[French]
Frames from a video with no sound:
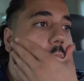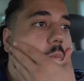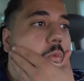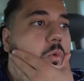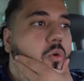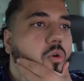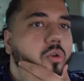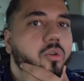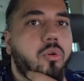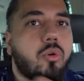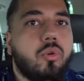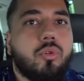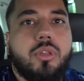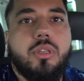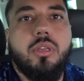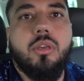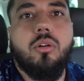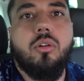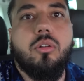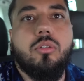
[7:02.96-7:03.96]
Bon, on
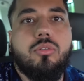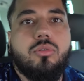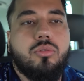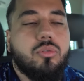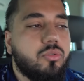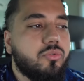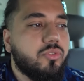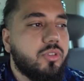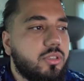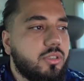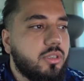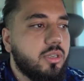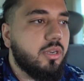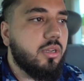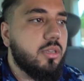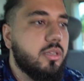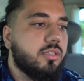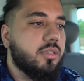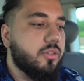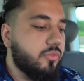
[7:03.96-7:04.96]
est en Slovénie
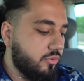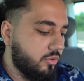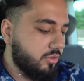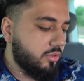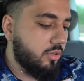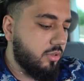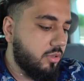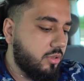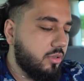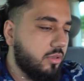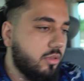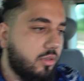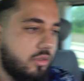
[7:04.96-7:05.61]
là, ça fait